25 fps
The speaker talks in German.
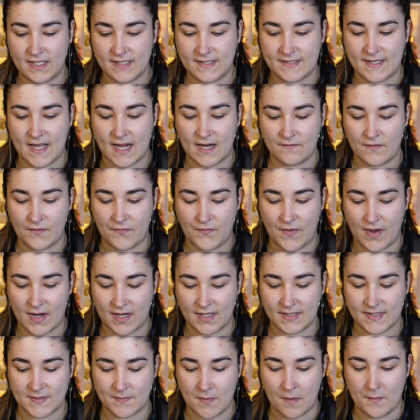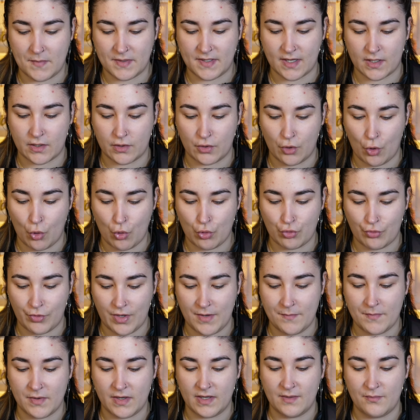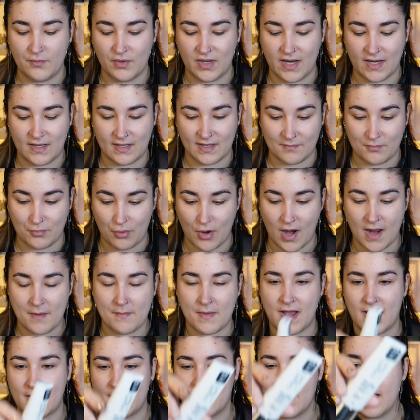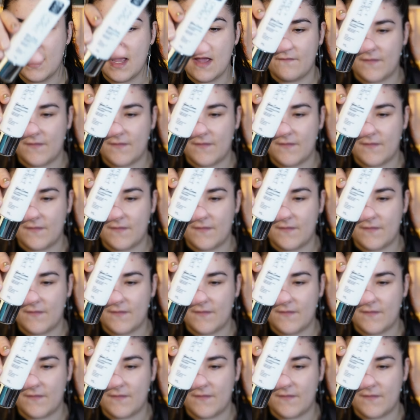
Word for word: jetzt sagen, wir fangen jetzt mal mit der Glow Cream Illuminating Primer an